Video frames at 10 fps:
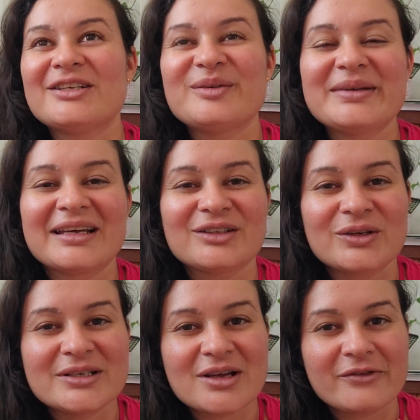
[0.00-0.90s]
se eu não me engano,
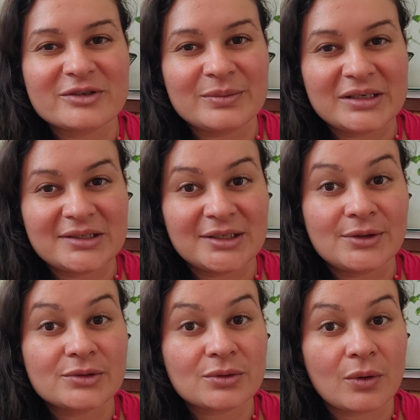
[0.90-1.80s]
dois ovos
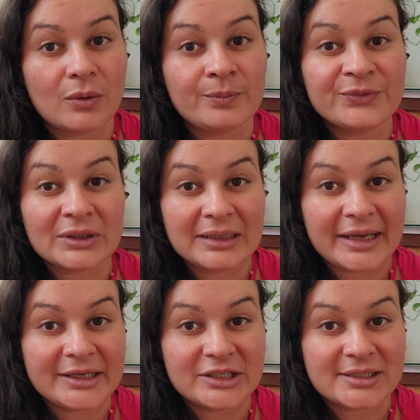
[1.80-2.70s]
mexidos com
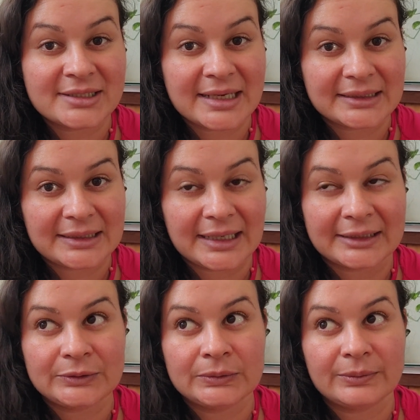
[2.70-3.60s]
leite
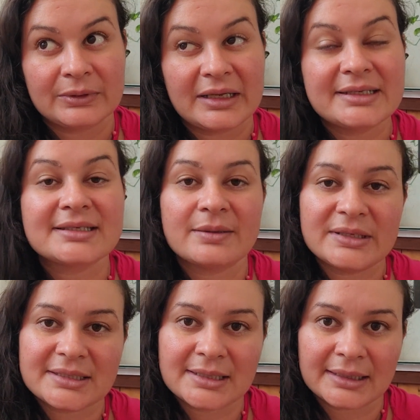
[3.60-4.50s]
desnatado, leite
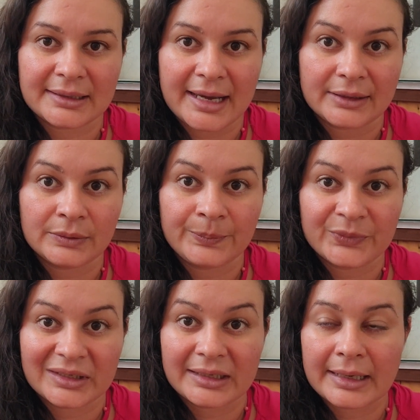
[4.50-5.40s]
semi-desnatado
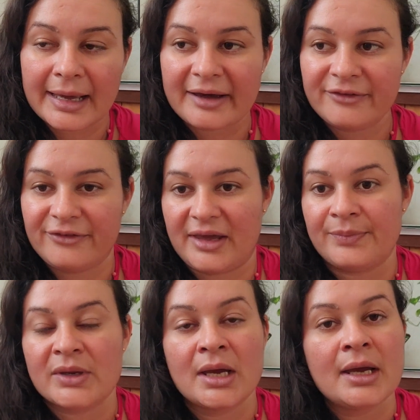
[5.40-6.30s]
e café.
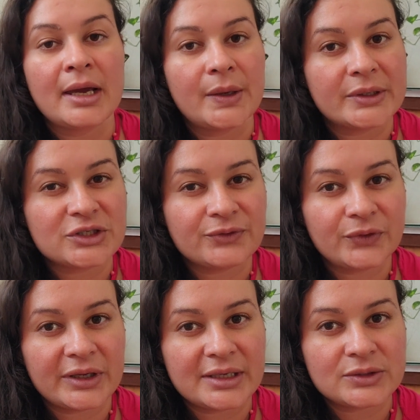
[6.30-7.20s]
Eu acho que
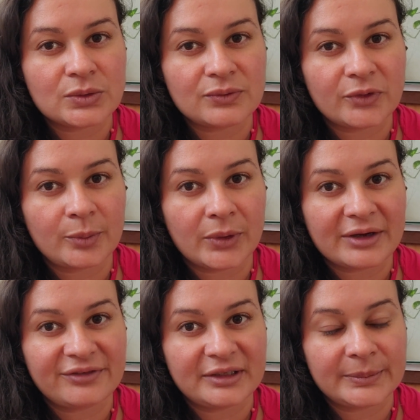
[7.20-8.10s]
foi isso que foi o meu
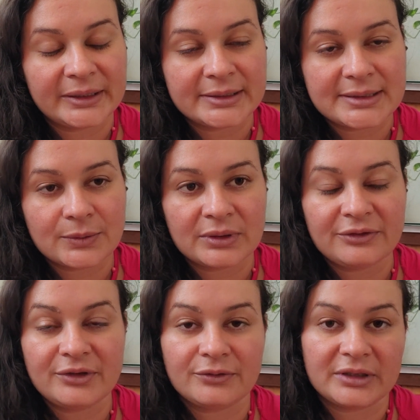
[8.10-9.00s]
café da manhã de
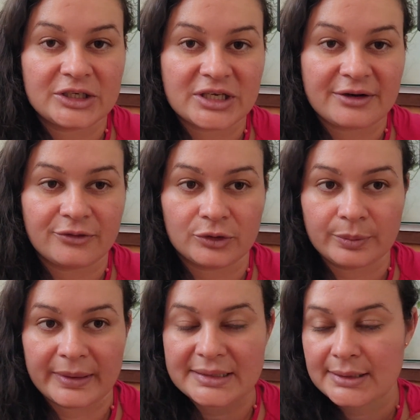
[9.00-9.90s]
segunda-feira. Vou deixar a
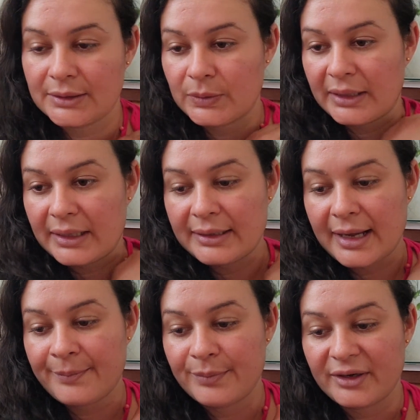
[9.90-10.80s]
foto passando aí,
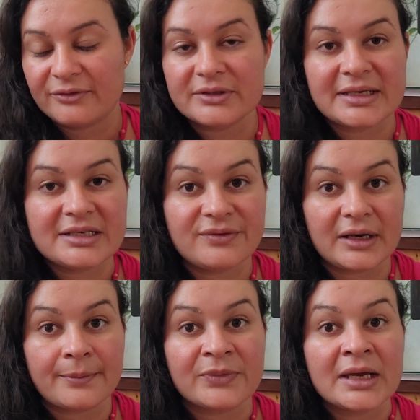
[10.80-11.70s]
tá? Pra vocês
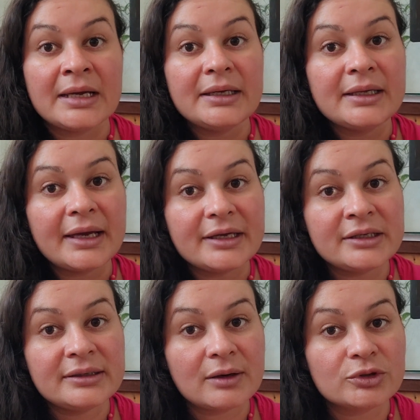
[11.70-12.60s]
virem. E aí,
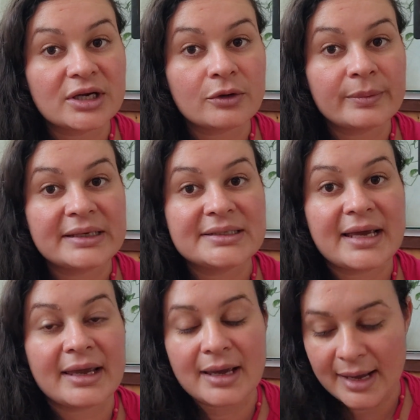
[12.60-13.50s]
então, já
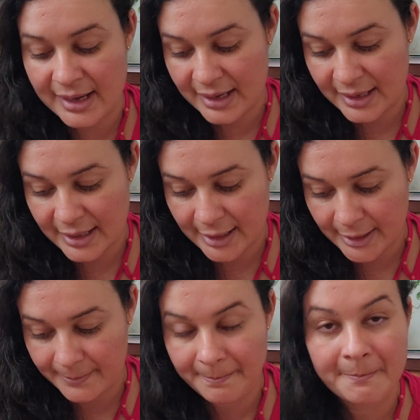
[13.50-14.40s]
comecei
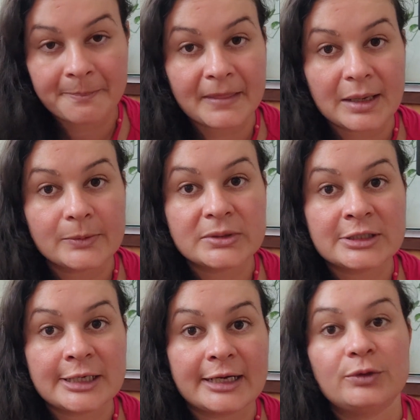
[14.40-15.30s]
a a
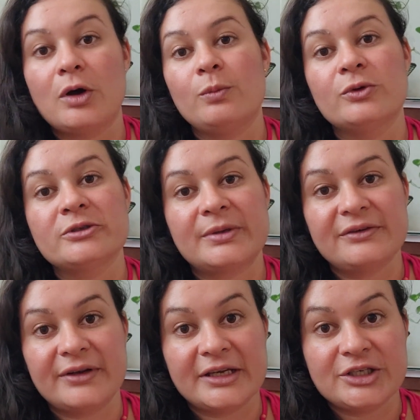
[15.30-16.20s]
mostrar do almoço
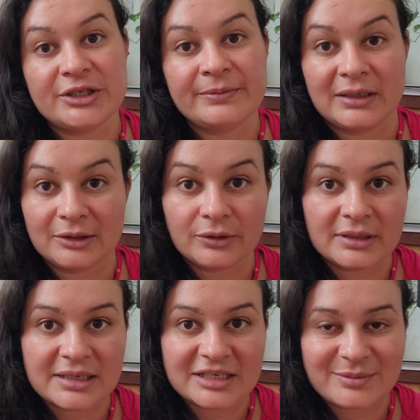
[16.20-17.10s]
para frente, né,
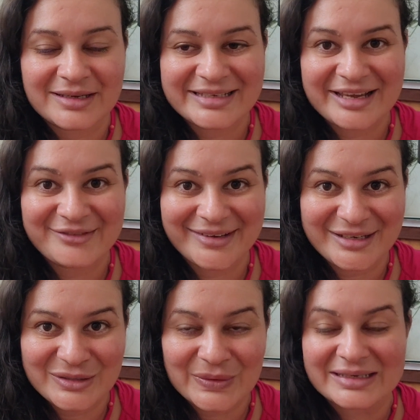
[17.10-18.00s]
todas as minhas
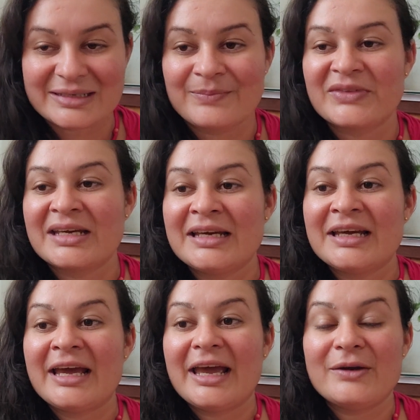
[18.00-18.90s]
refeições.
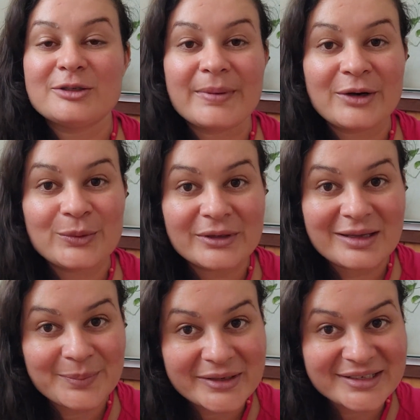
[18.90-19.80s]
Eu espero muito
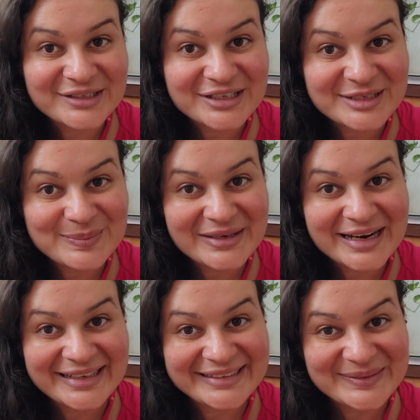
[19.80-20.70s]
que possa te
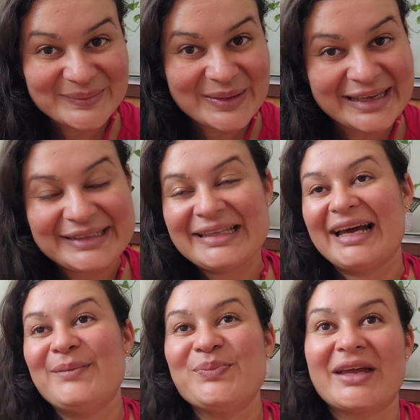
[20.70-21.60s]
inspirar também,
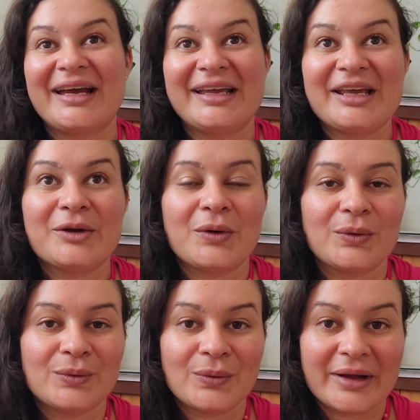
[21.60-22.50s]
tá? Aí
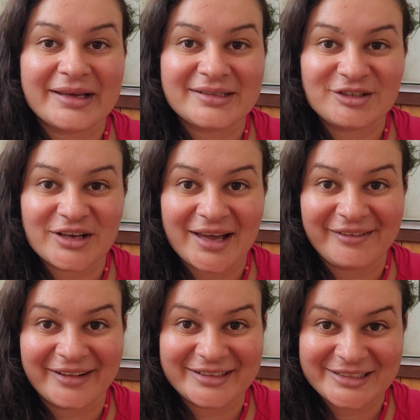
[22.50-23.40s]
com esse
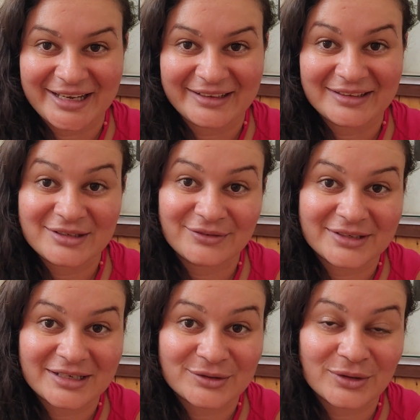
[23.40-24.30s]
diário da dieta. Se
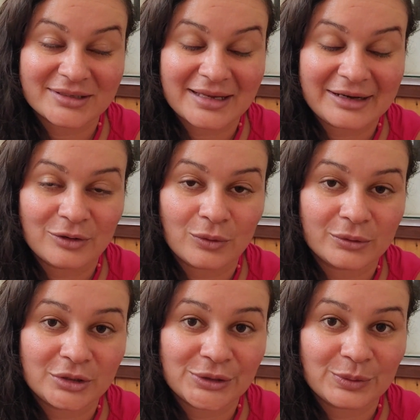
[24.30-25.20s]
vocês gostarem, eu
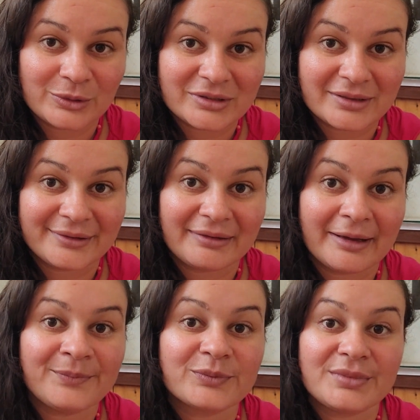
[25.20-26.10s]
continuo mostrando
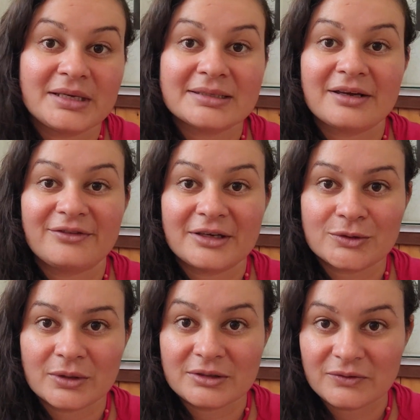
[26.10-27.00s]
aí minhas
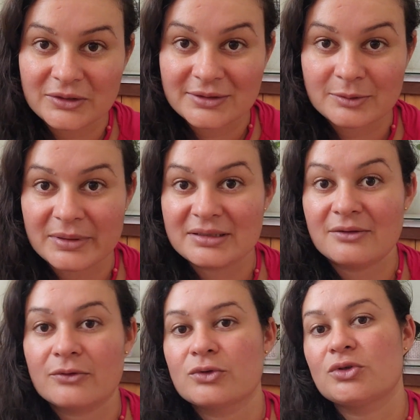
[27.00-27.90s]
refeições, vídeos
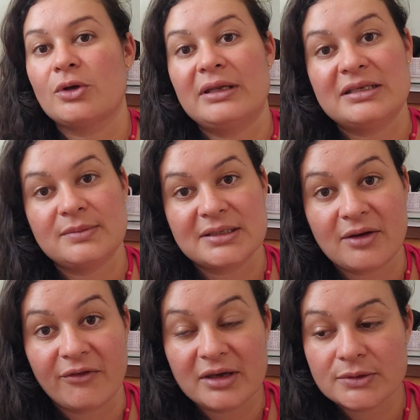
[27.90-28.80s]
específicos só das minhas
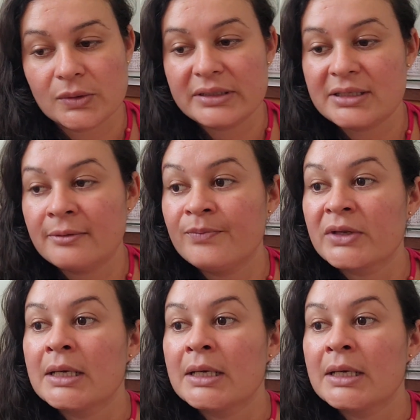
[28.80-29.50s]
refeições, né?